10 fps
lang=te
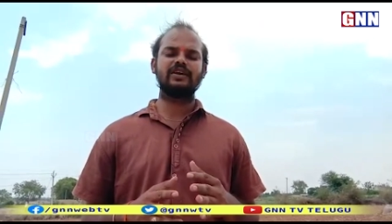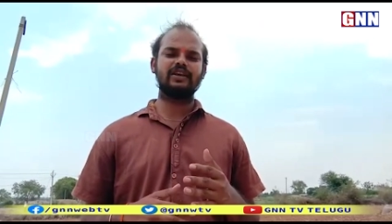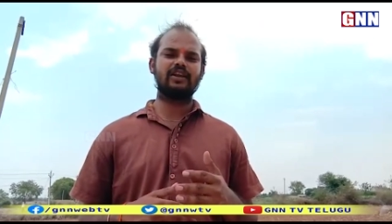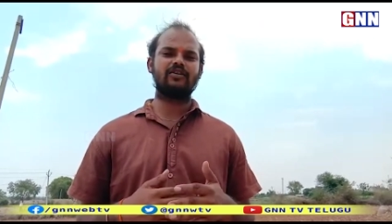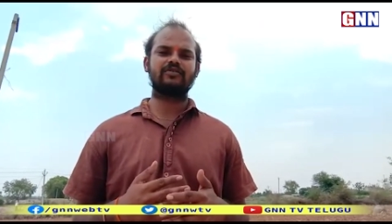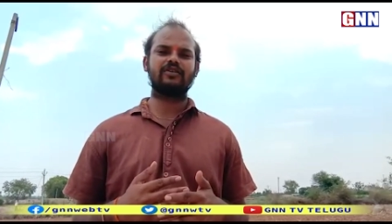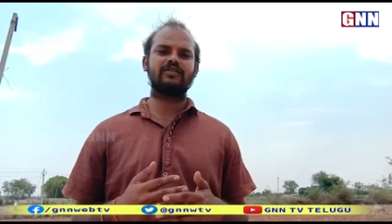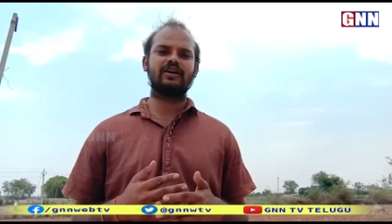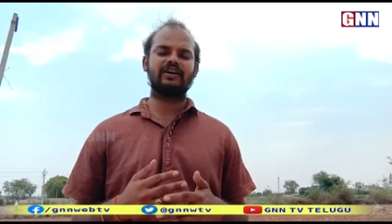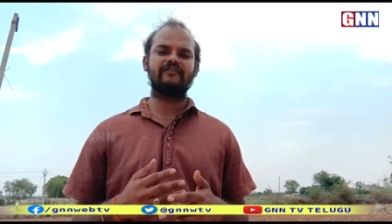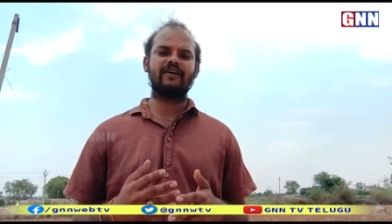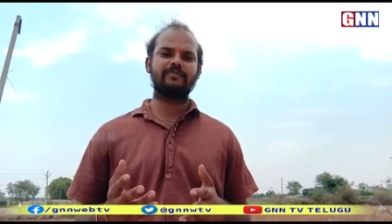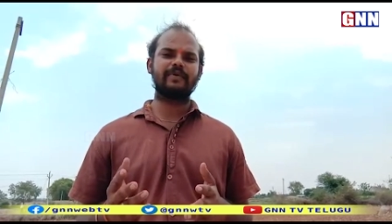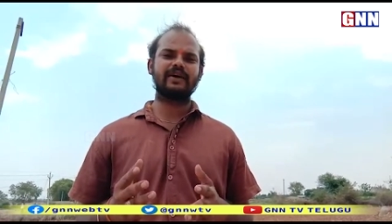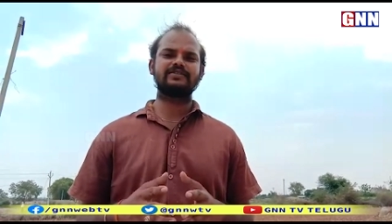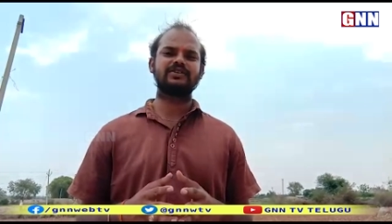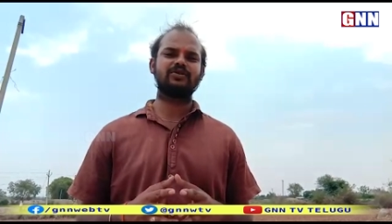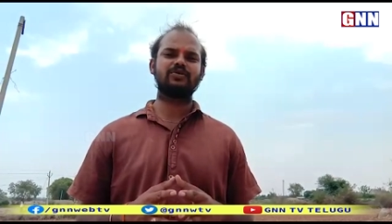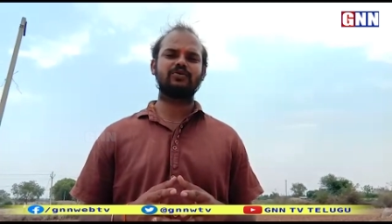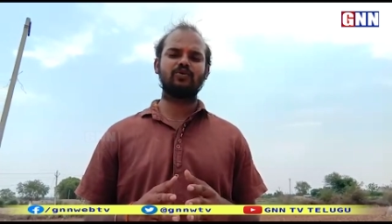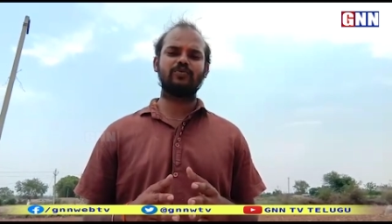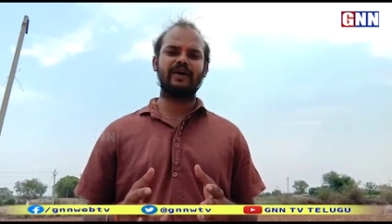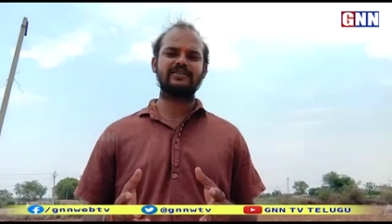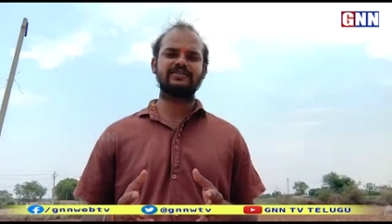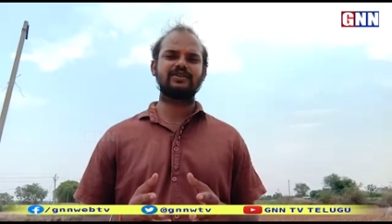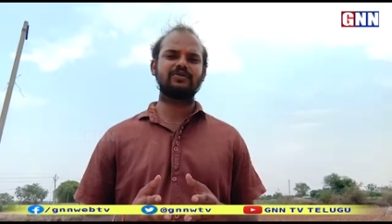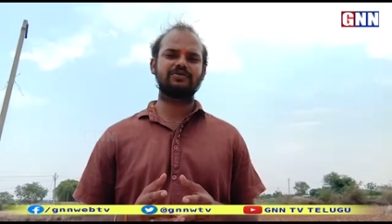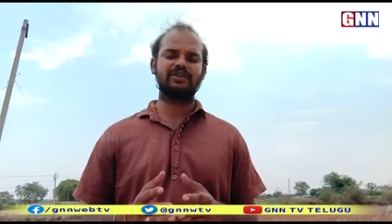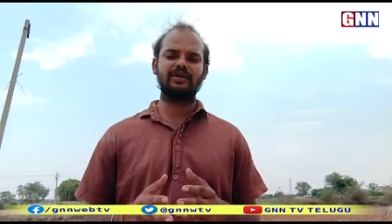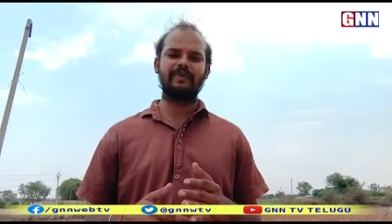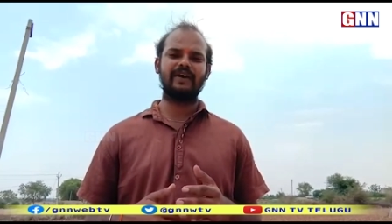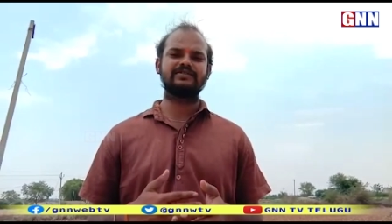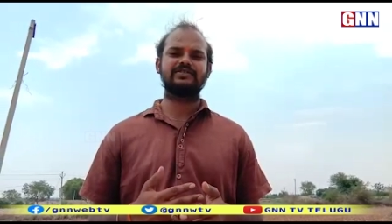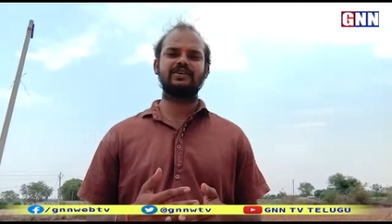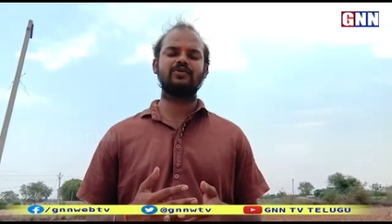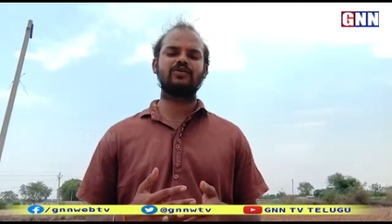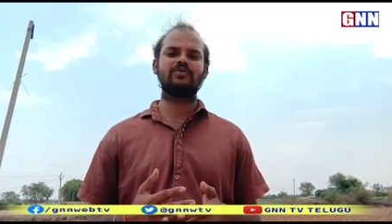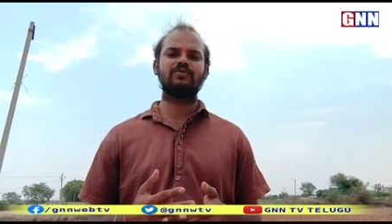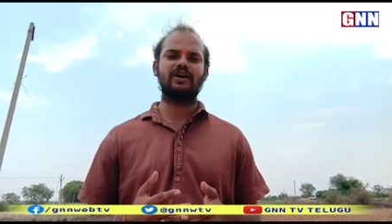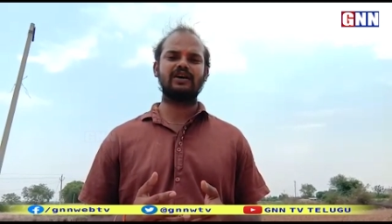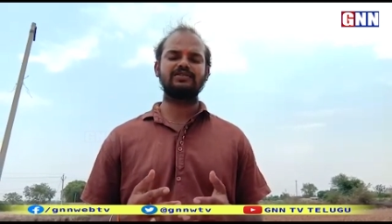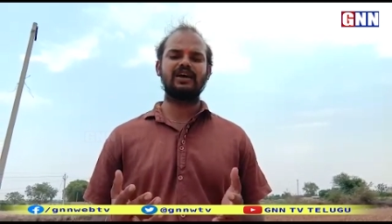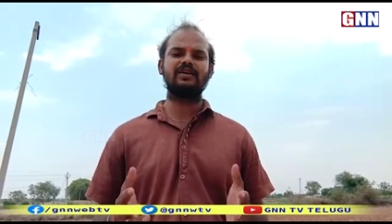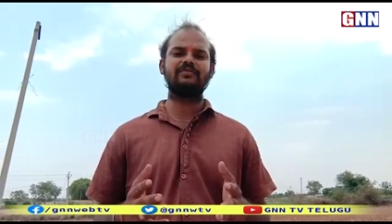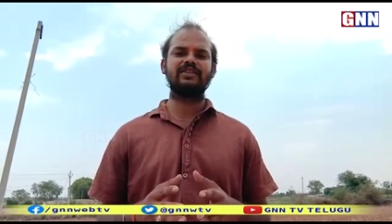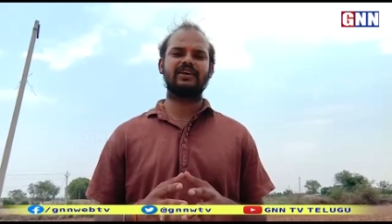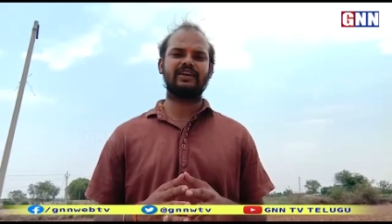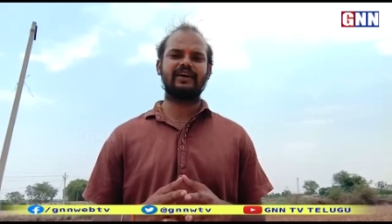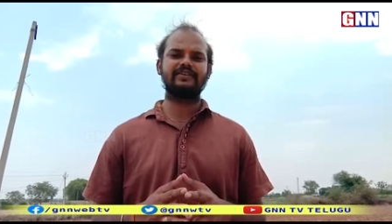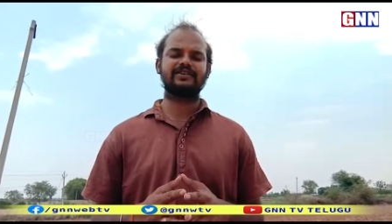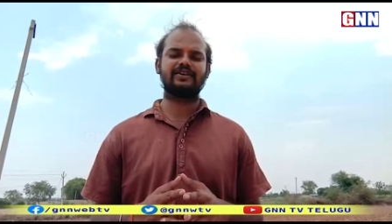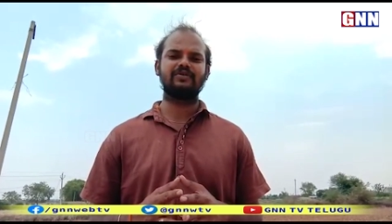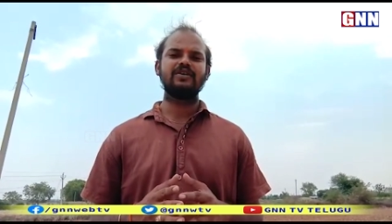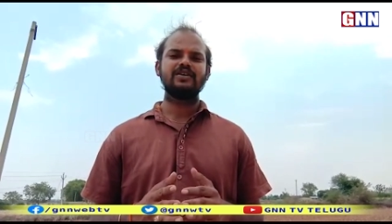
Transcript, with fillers: ఈ లాక్డౌన్ అంటే వన్ పాయింట్ జీరో టూ పాయింట్ జీరో త్రీ పాయింట్ జీరోగా కూడా చాలామంది కేటాయించారు